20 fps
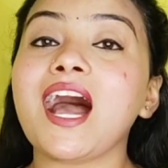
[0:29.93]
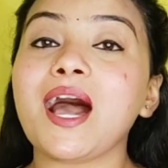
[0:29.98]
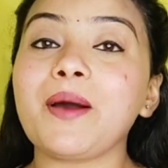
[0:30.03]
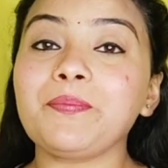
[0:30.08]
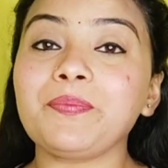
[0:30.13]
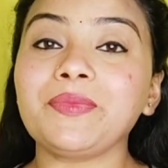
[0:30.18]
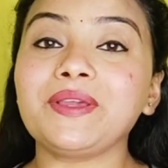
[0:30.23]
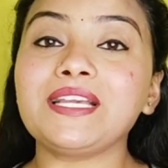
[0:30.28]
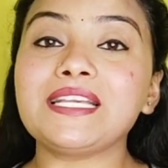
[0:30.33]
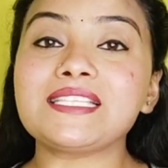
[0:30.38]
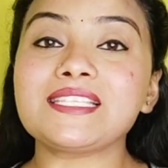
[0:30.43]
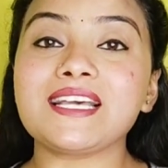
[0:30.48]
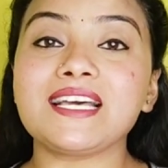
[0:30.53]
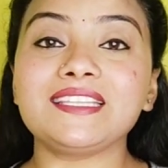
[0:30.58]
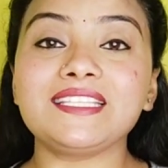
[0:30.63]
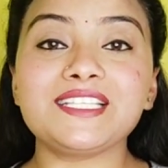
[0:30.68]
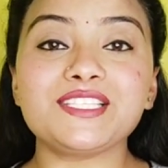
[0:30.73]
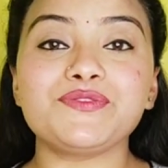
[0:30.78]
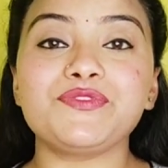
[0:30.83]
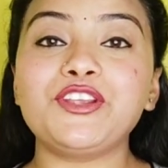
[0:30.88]
आपके
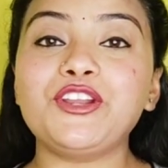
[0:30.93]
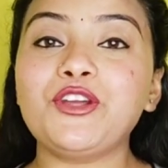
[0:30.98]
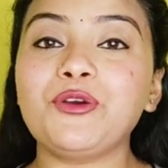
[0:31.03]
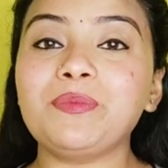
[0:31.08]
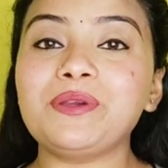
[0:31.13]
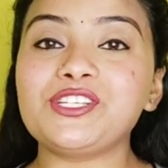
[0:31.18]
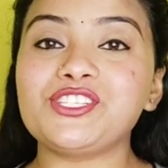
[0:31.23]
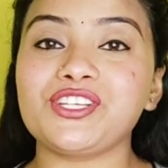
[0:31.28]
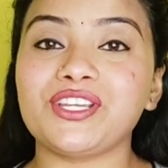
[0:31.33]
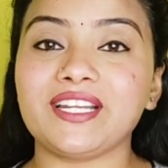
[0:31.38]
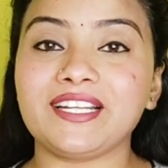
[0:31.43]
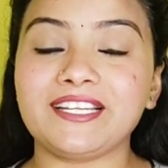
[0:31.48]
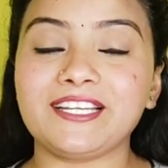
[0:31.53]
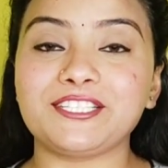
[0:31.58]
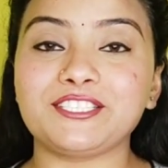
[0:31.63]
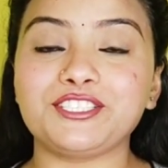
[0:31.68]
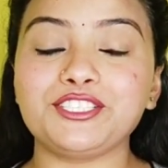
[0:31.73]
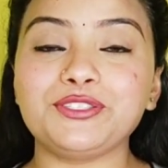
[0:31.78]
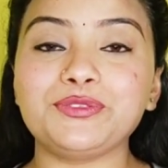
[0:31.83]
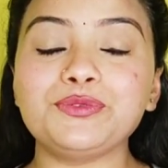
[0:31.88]
साथ इस वीडियो में शेयर
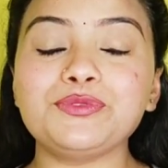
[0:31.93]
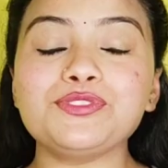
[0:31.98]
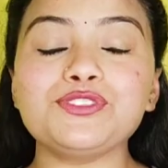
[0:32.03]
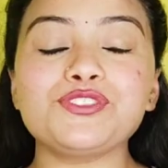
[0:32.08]
करती हूँ